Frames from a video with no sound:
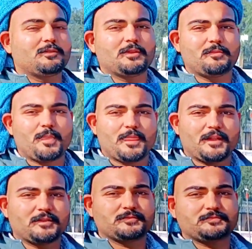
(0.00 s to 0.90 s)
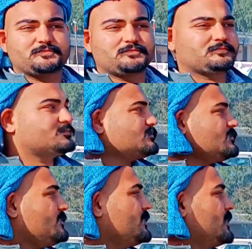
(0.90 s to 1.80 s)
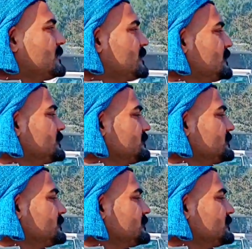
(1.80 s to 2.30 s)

लोग खाली शौक के लिए घोड़े घोड़ी पालते हैं